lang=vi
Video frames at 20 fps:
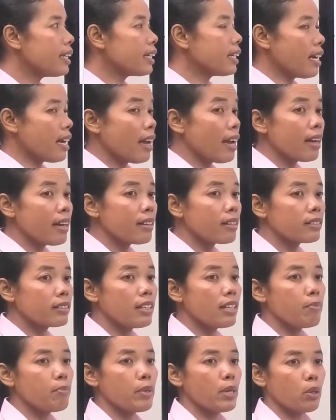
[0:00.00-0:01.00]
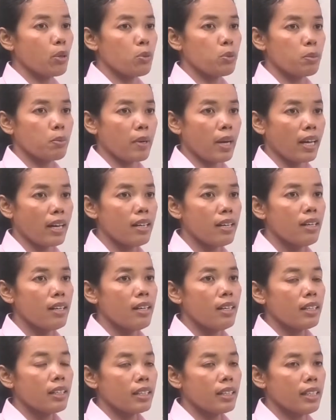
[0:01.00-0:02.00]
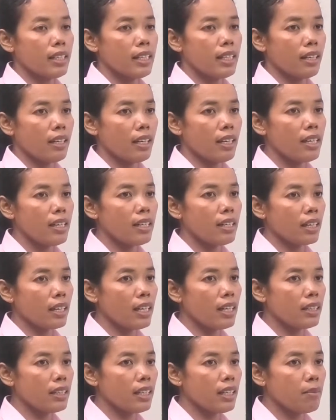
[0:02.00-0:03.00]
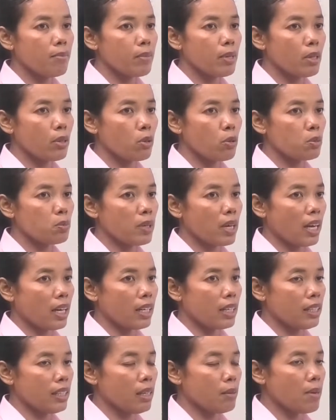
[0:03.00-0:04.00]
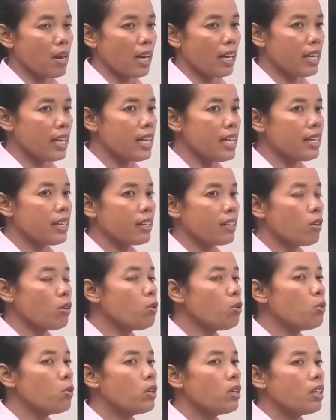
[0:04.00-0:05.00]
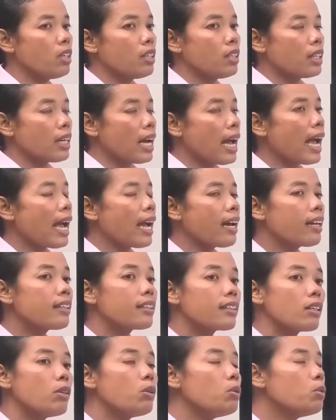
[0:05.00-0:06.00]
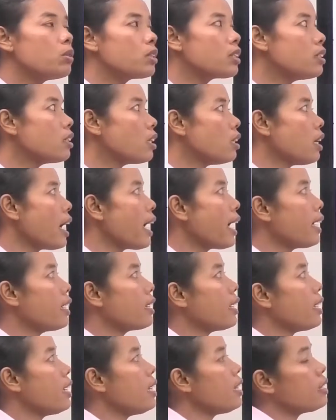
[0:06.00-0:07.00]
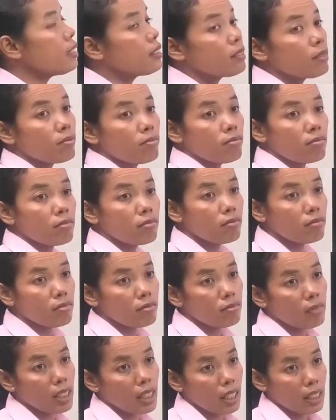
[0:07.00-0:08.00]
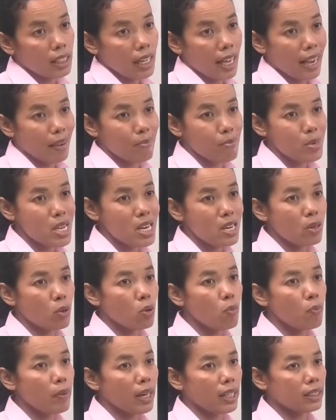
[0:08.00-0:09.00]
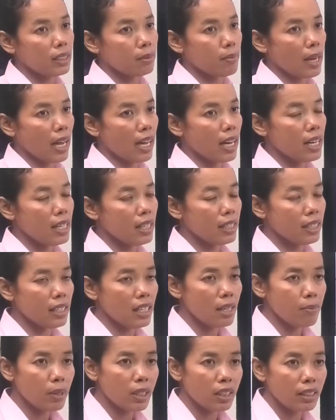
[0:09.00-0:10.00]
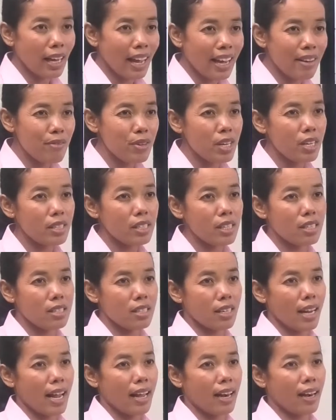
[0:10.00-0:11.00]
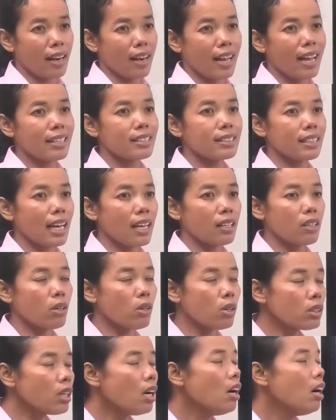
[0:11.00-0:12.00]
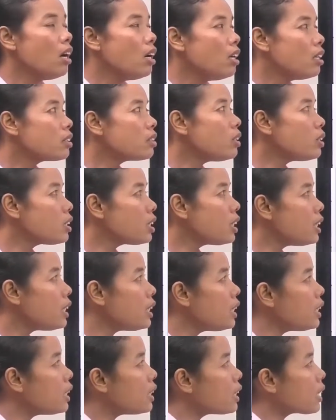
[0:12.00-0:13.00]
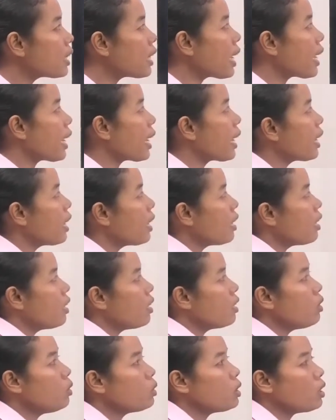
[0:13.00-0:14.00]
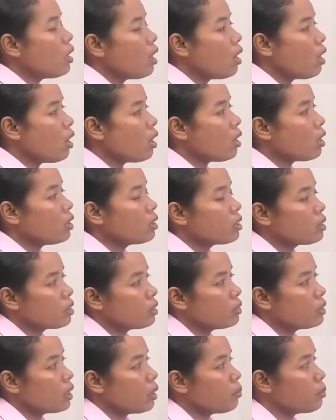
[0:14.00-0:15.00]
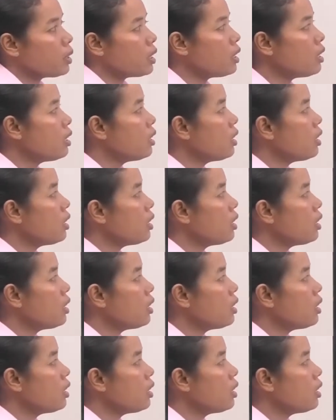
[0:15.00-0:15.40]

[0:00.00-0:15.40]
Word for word: á tự biên rụng smile kia ý nâng ý tự biên rụng smile kia bảo ý nâng u ạ nâng u rư có ạ nâng ý mình lấy tha miền rụp mình má cái này bàn tay với chỉ ra ra sạ đôi cái này cái nà ô tí hò con cha mớ